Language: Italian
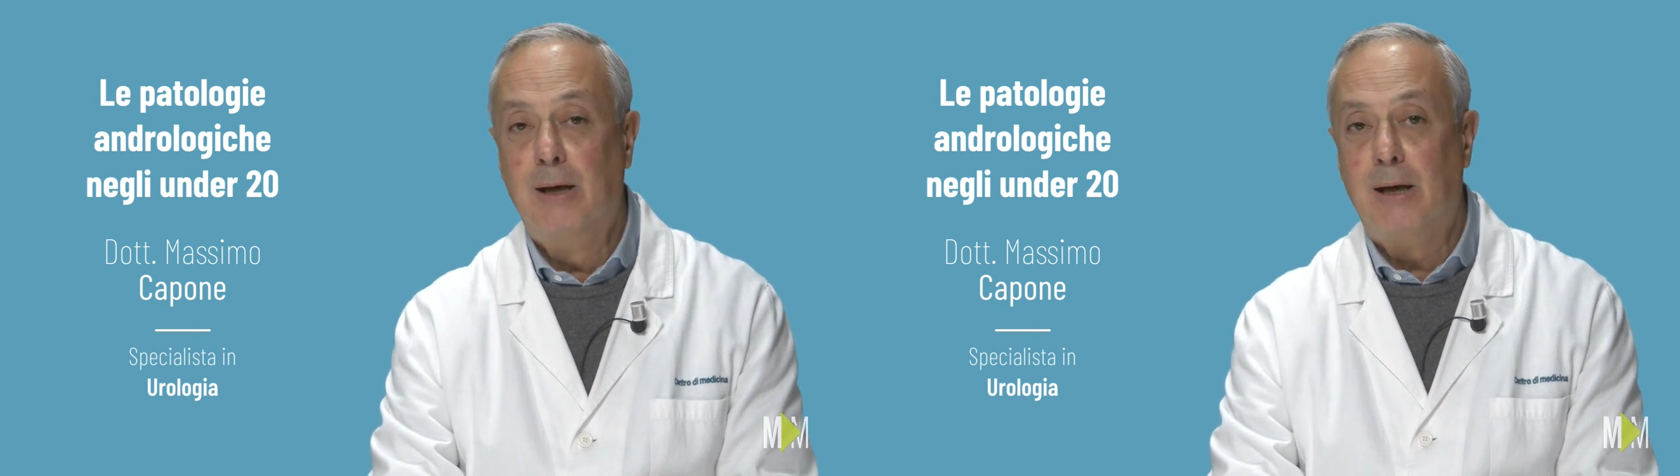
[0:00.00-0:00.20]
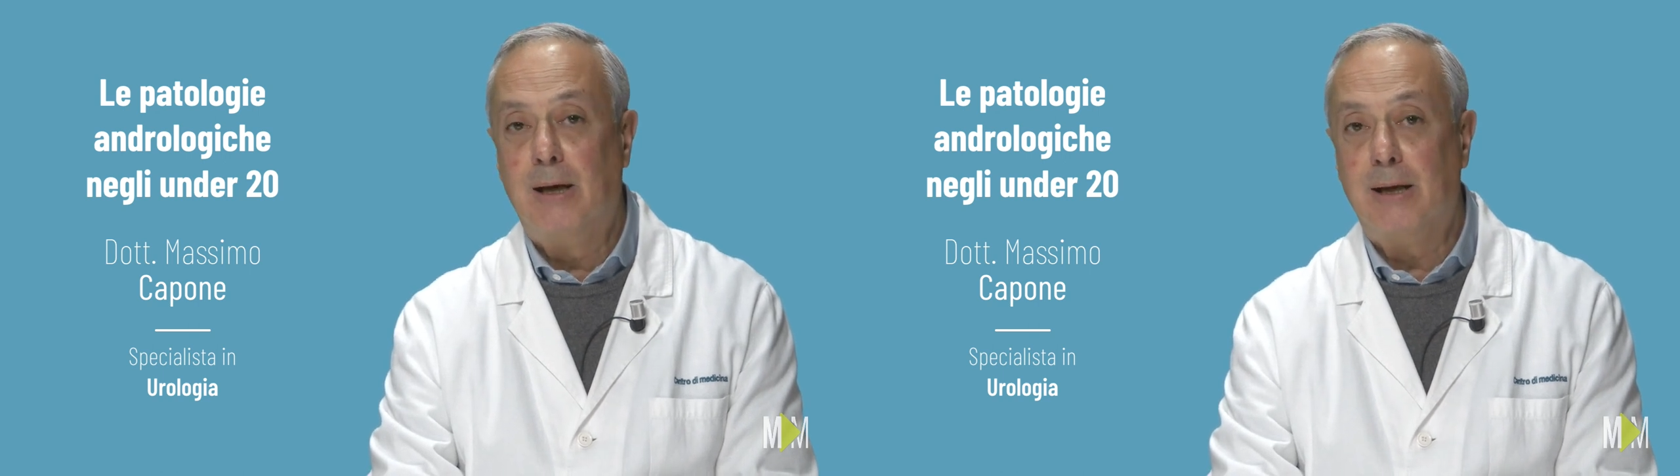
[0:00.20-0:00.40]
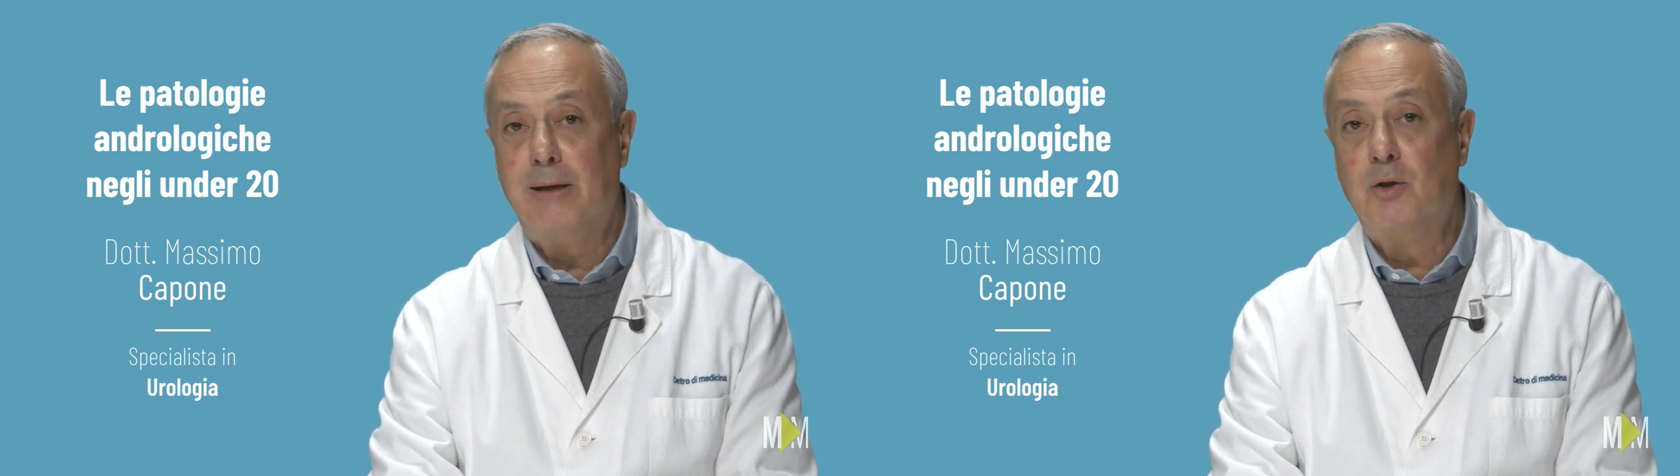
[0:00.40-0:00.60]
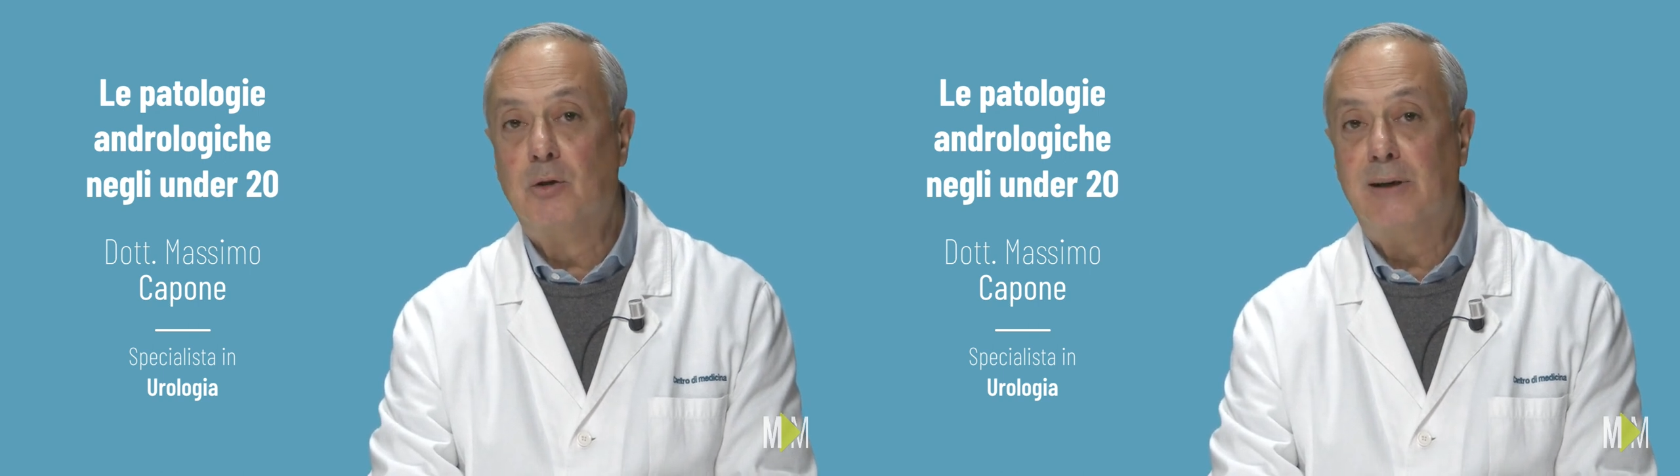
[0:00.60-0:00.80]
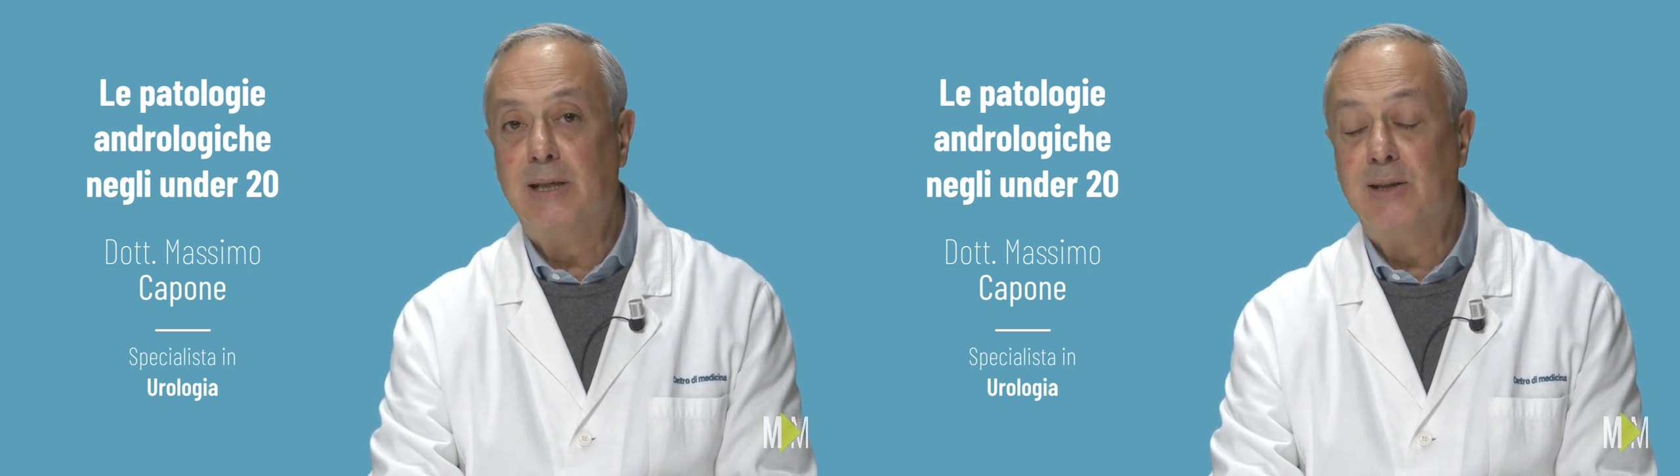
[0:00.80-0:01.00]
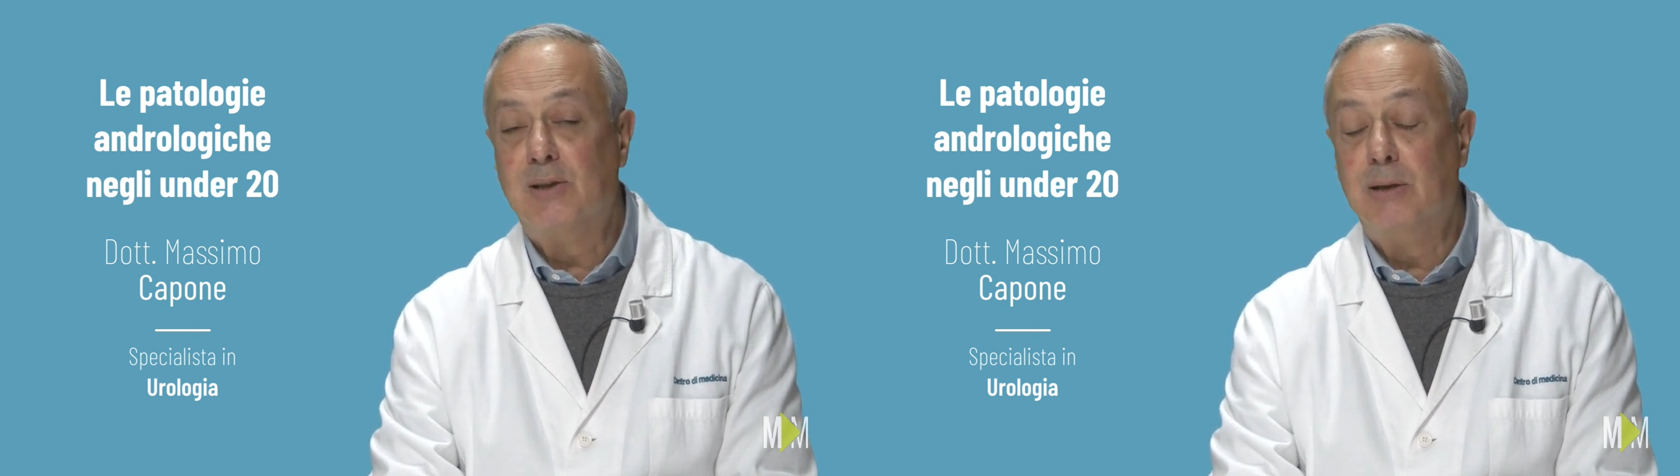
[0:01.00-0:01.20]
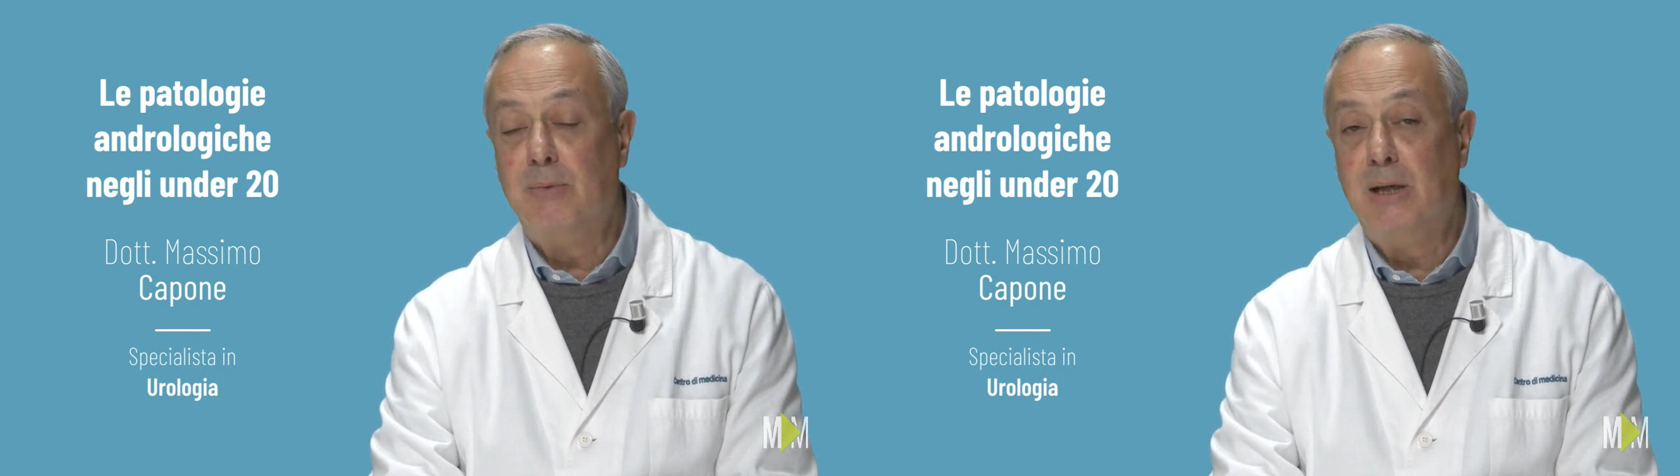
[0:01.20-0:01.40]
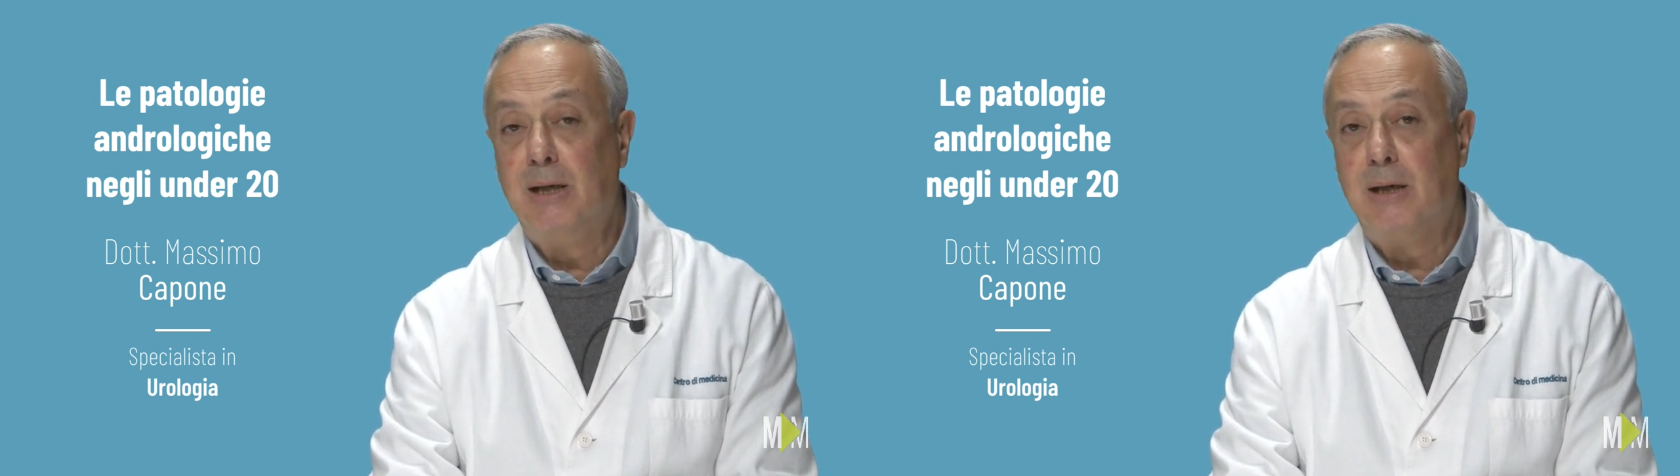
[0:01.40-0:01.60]
eh, nei
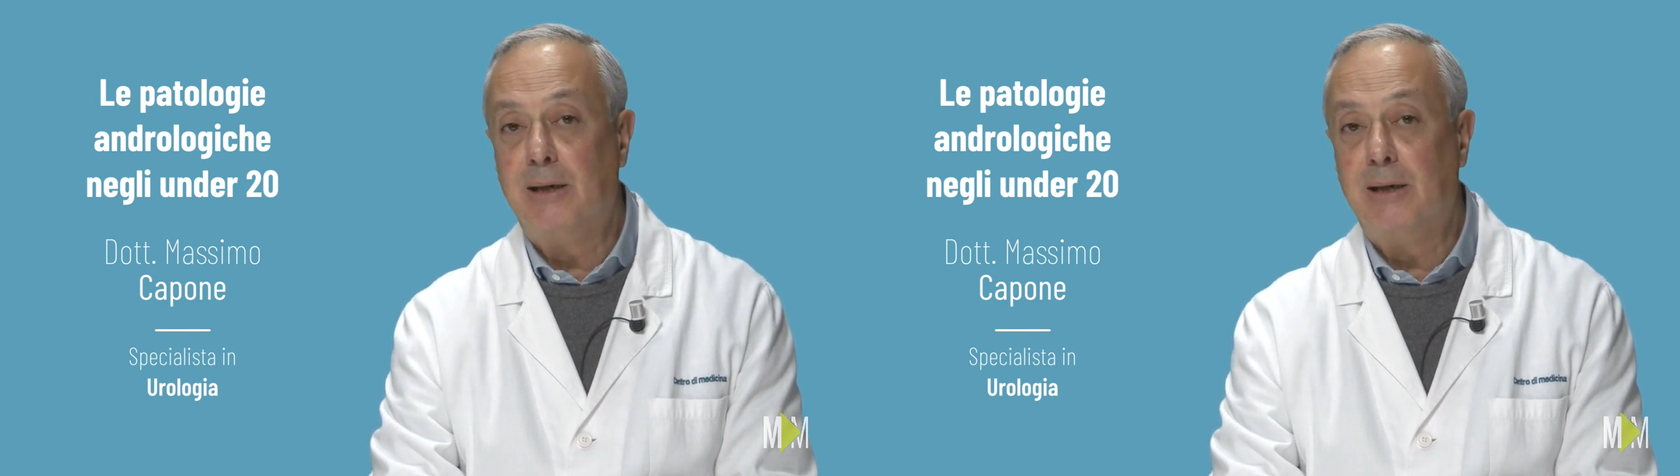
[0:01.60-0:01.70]
giovanissimi,